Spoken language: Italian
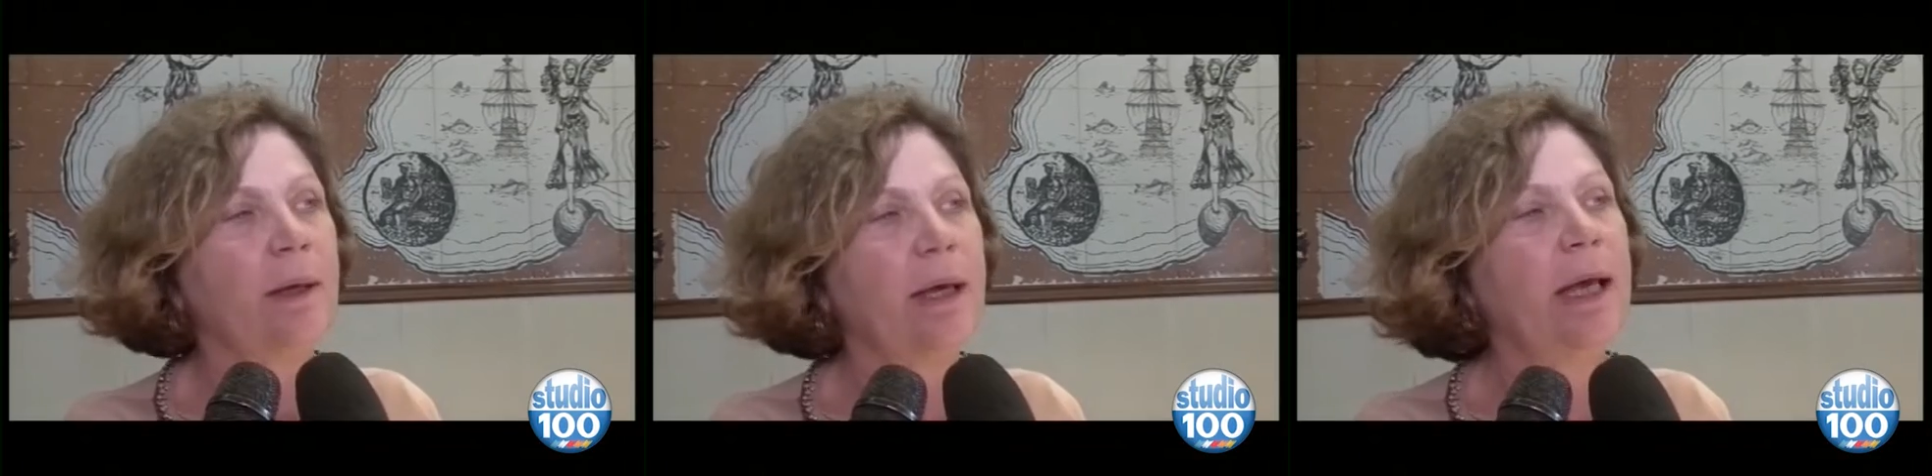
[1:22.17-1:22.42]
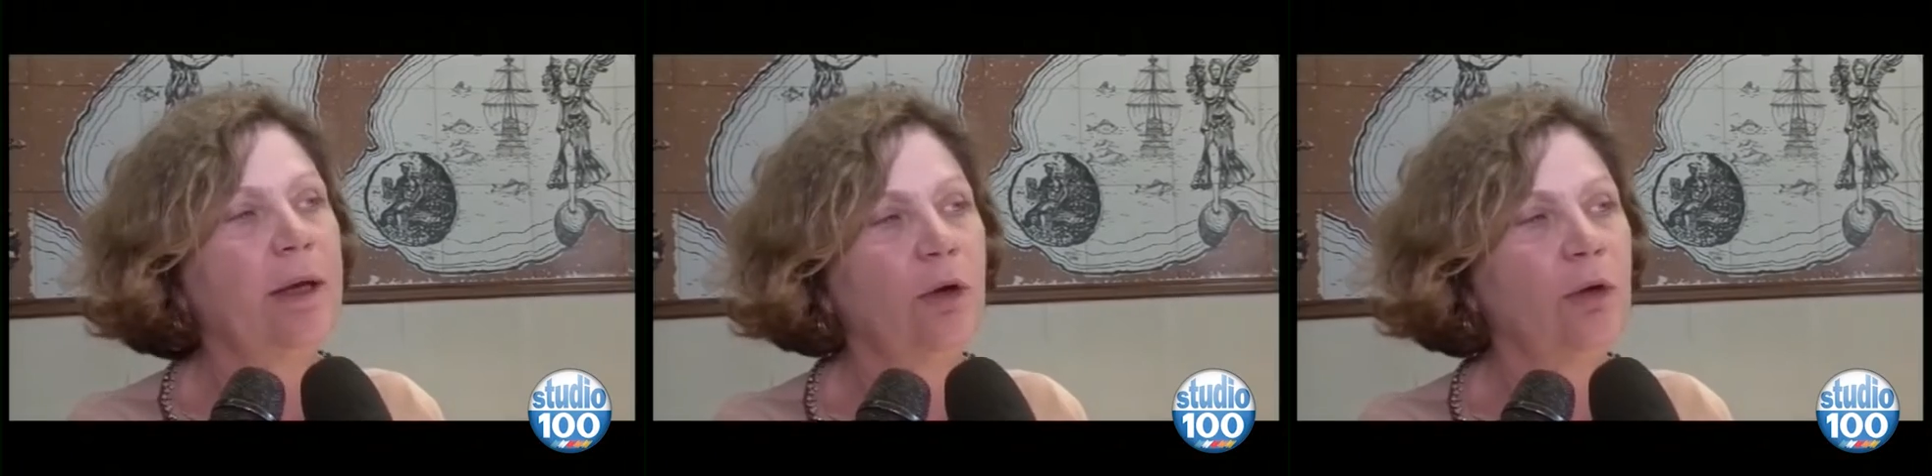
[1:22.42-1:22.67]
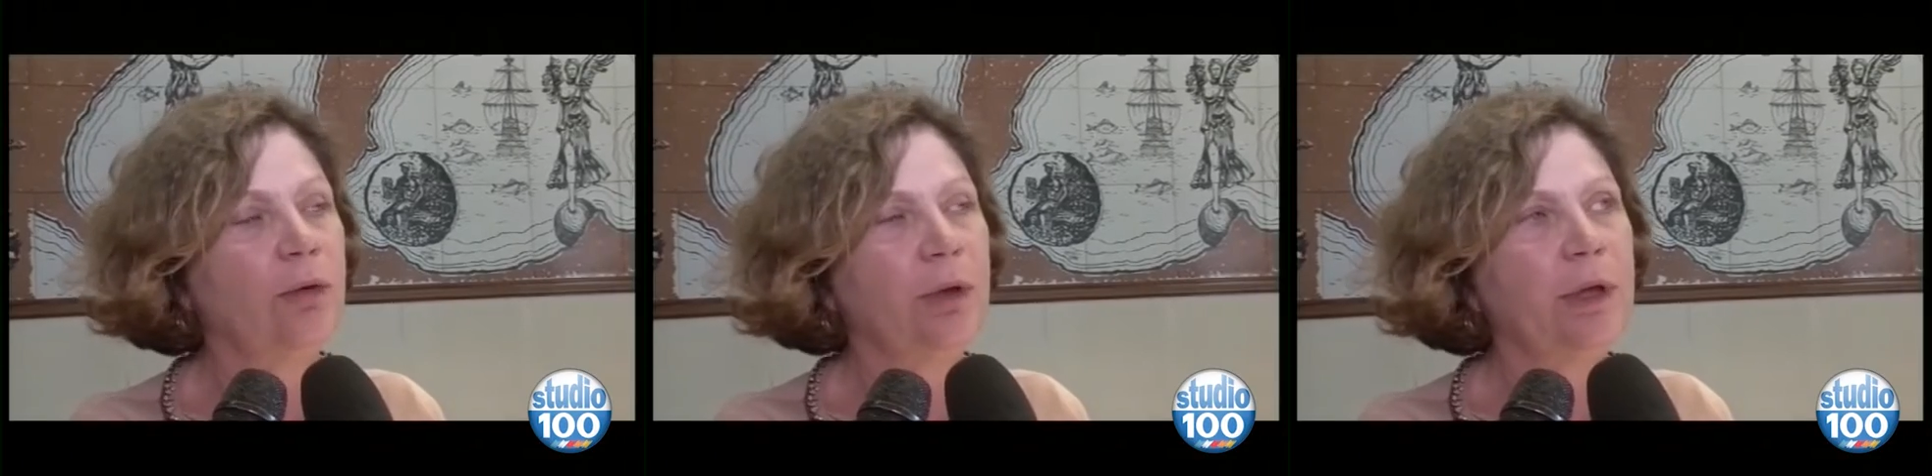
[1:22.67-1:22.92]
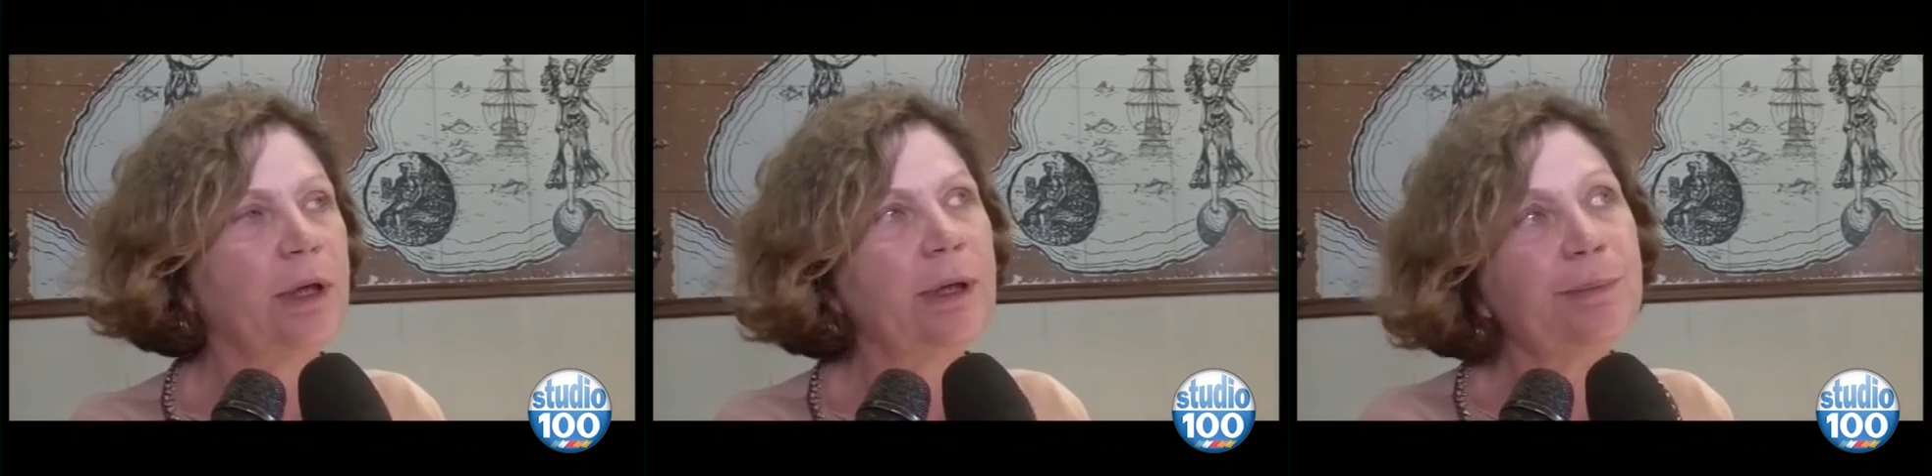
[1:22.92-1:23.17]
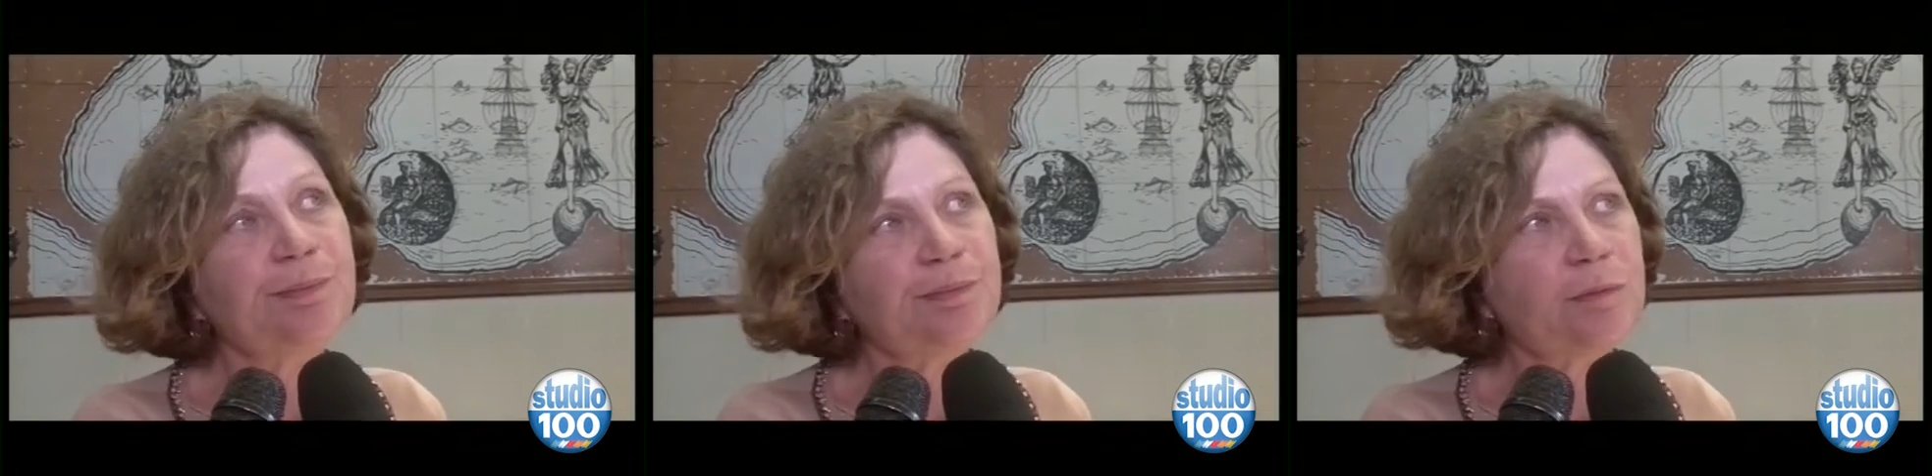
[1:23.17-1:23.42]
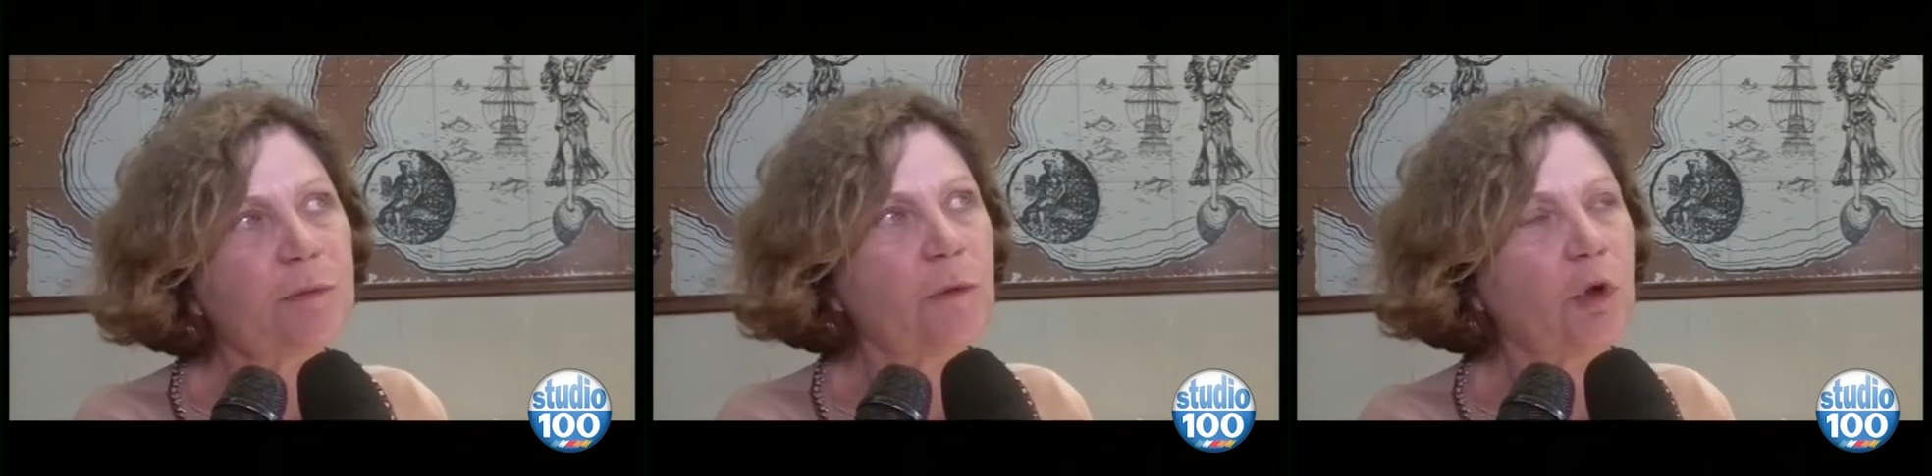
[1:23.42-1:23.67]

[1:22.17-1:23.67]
che non, mm,